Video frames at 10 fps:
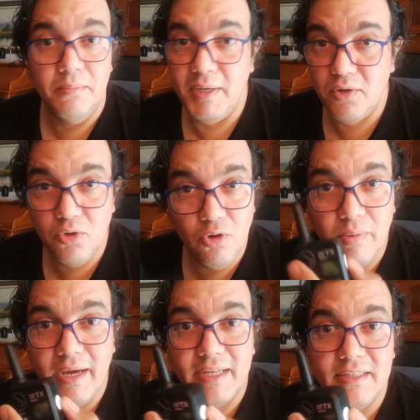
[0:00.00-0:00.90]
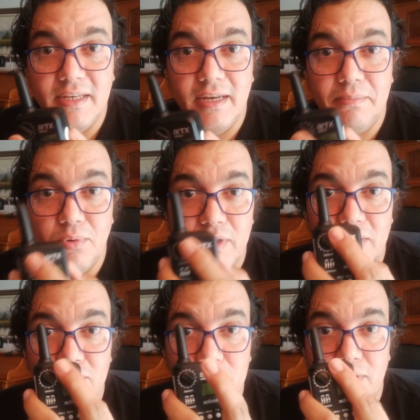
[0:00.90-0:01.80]
pero no vas a tener
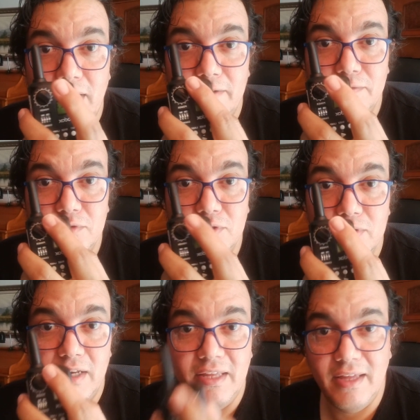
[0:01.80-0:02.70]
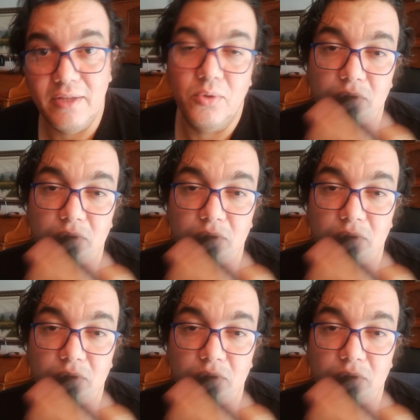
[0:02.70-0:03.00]
poder controlar la funcionalidad